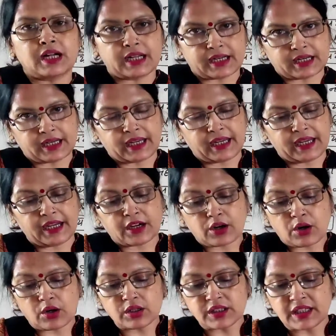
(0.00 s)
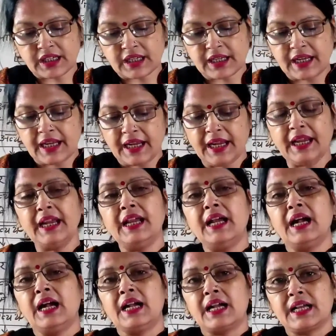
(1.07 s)
कर रहे हैं कौन कर रहे
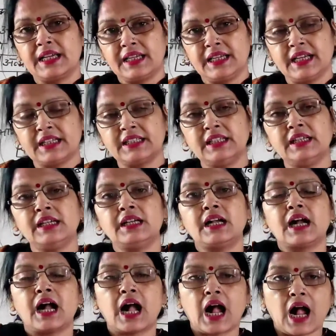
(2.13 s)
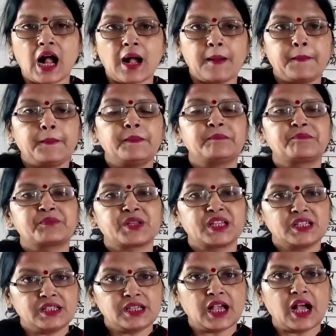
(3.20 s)
हैं यदि
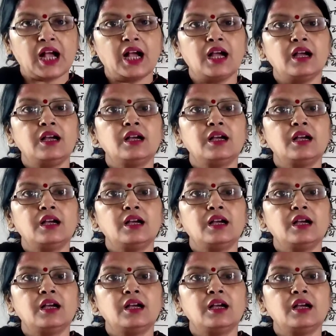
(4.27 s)
आप या